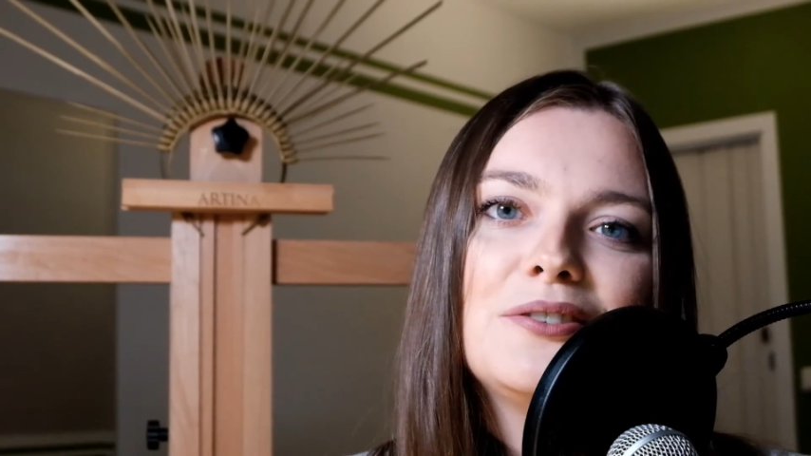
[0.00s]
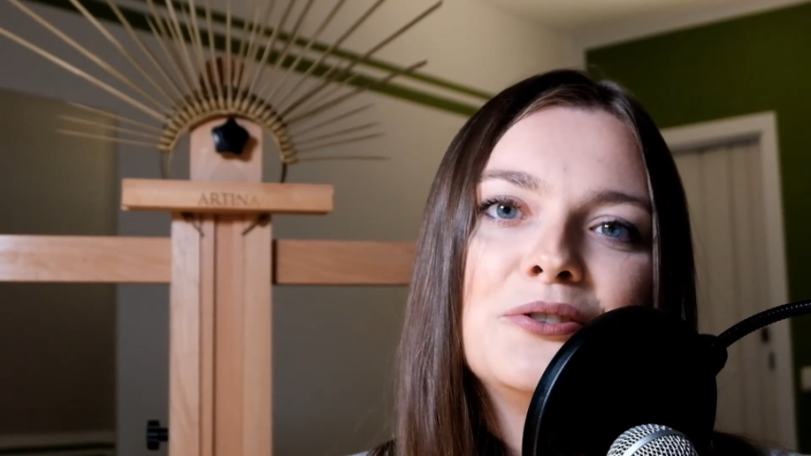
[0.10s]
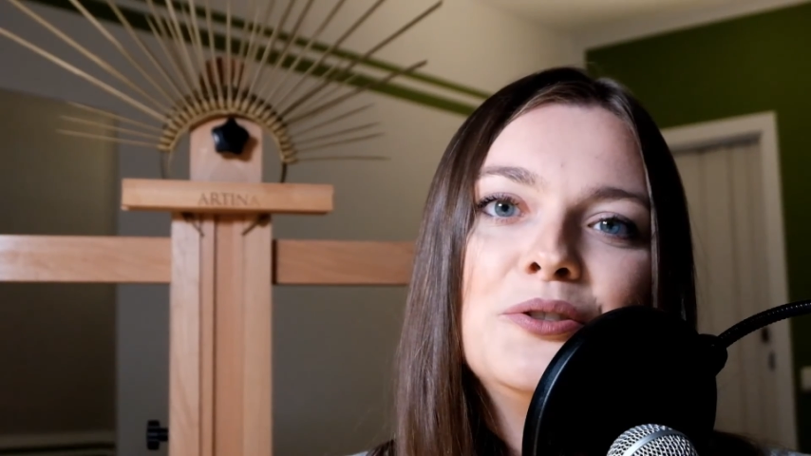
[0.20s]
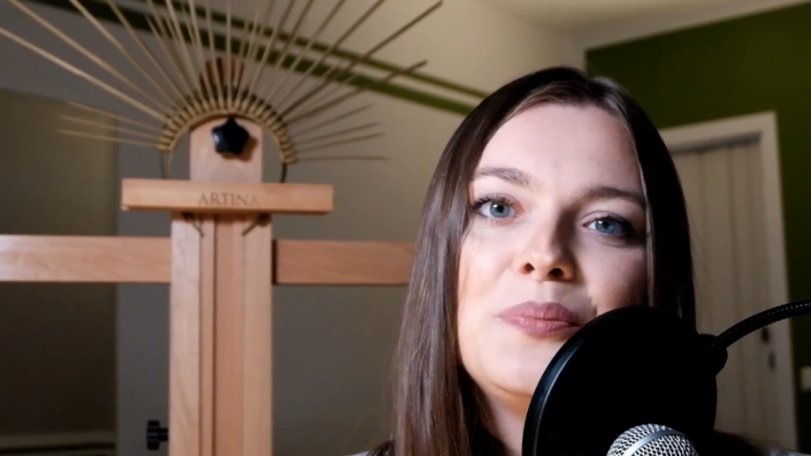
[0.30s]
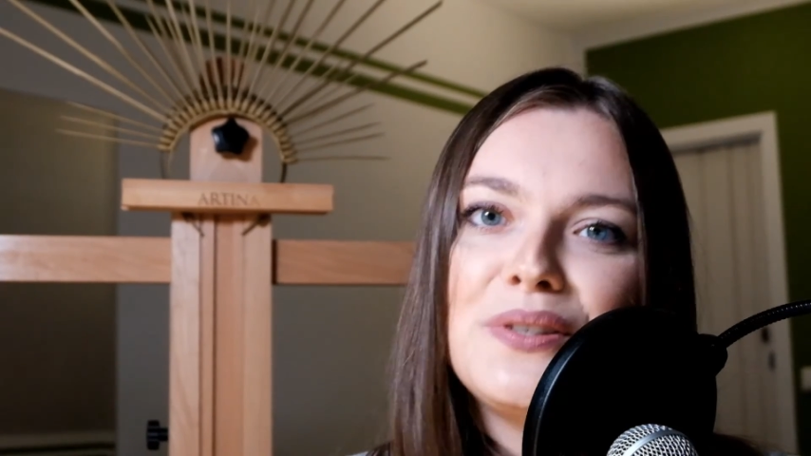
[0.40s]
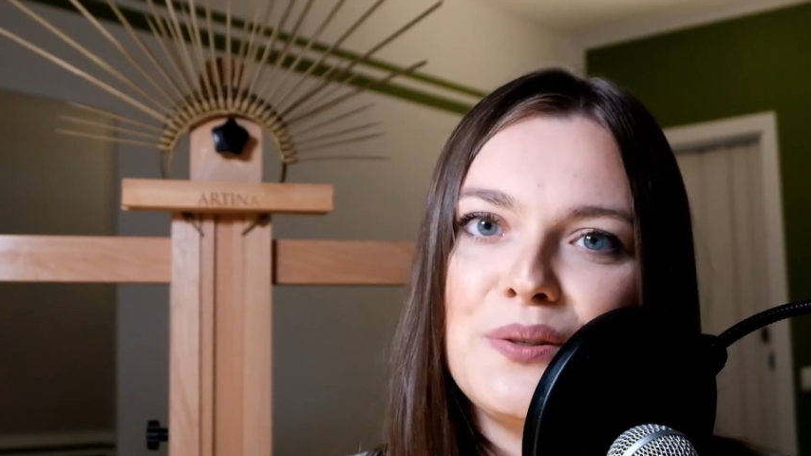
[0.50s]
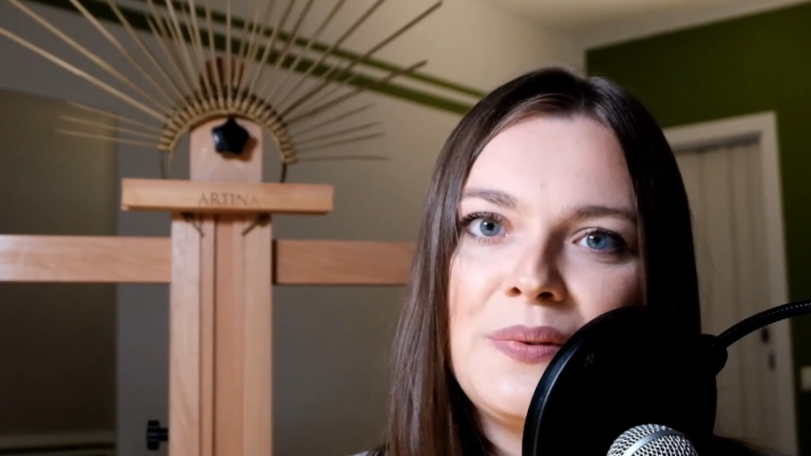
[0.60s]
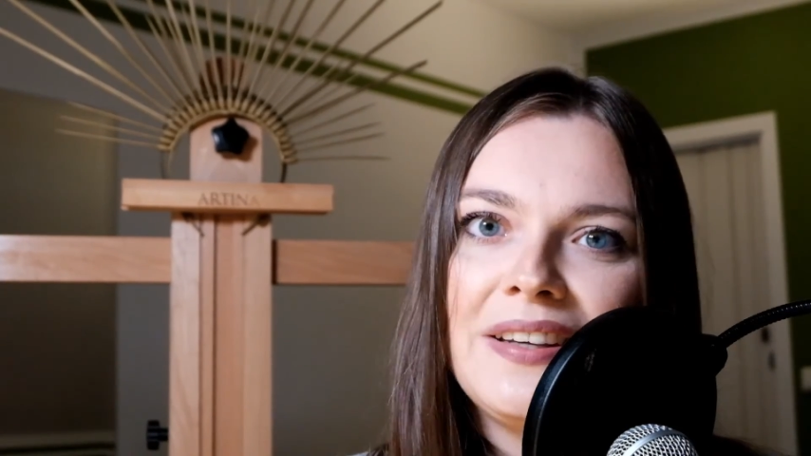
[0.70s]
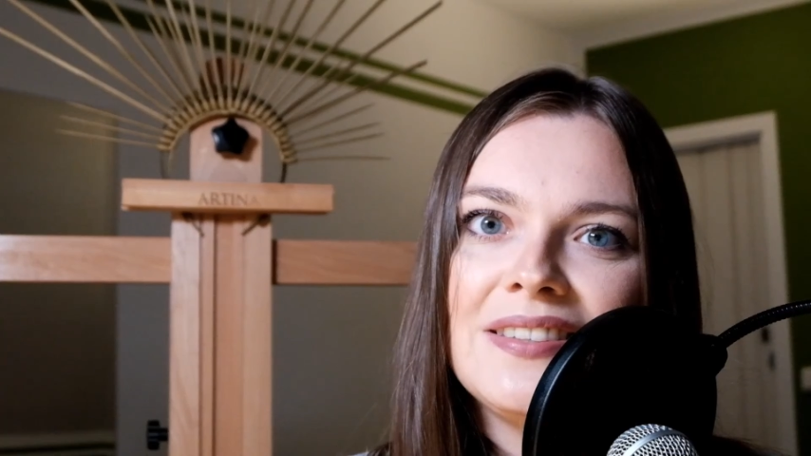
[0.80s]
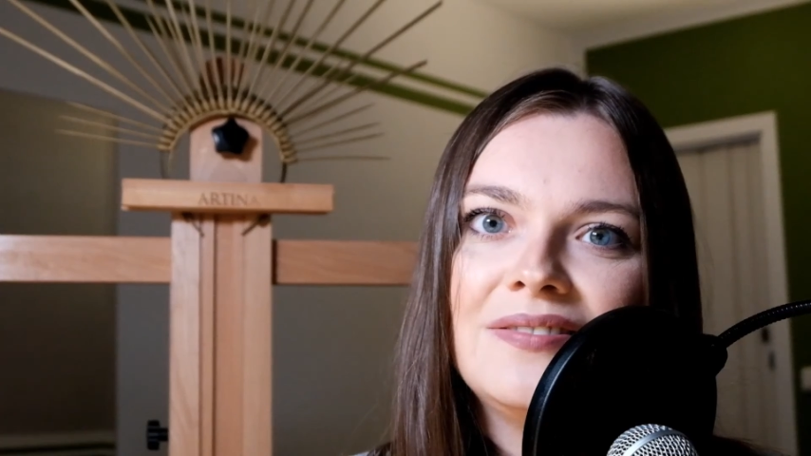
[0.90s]
und bis zum
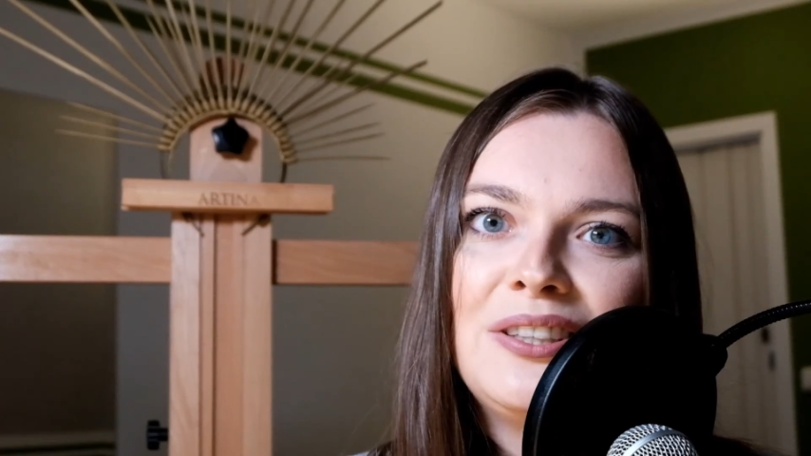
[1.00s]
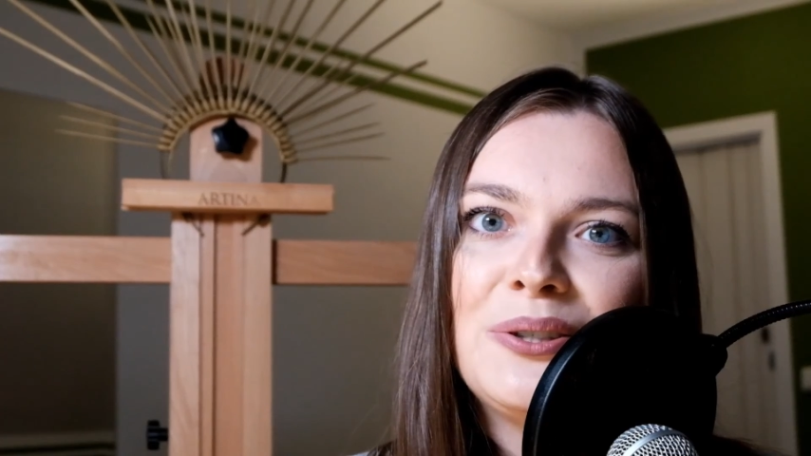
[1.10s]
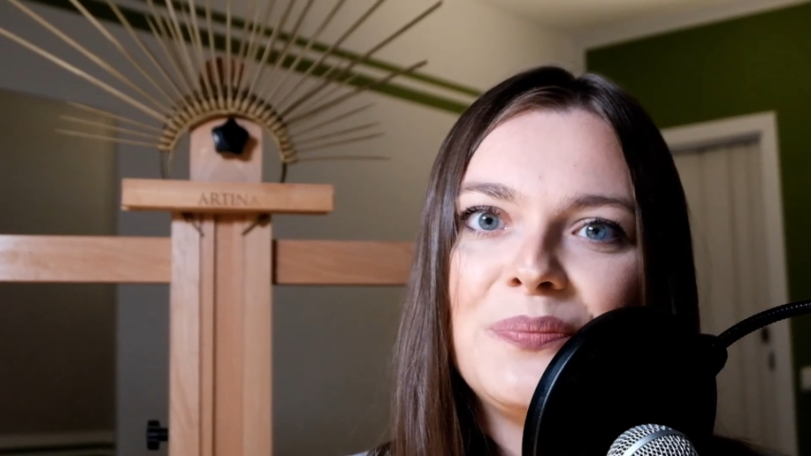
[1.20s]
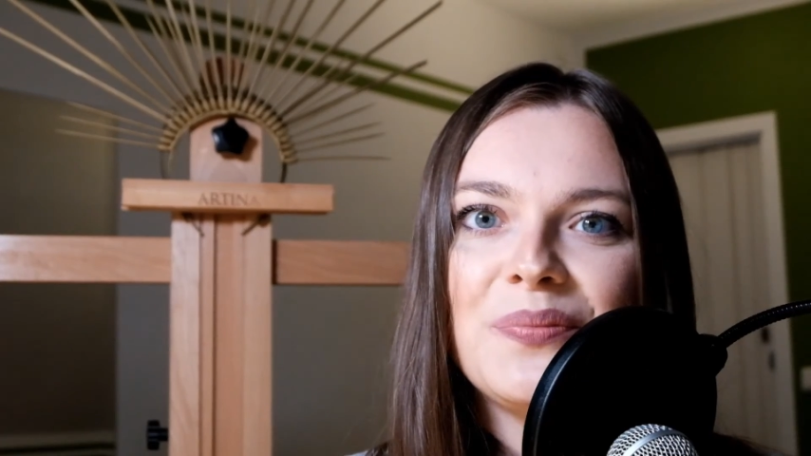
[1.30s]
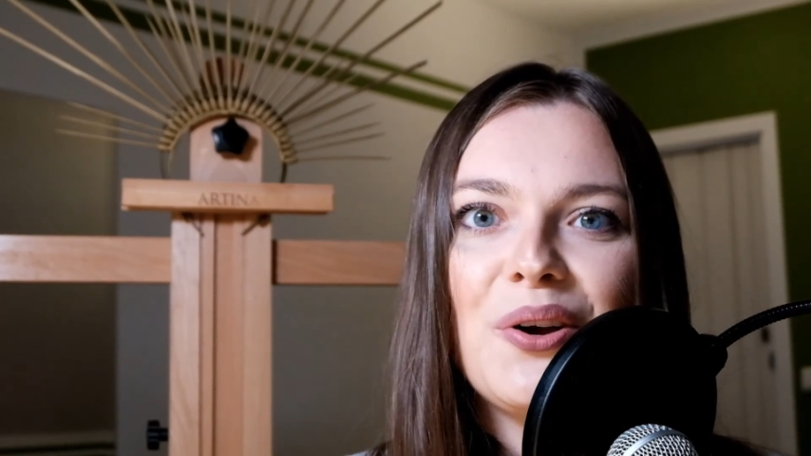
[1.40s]
nächsten Video.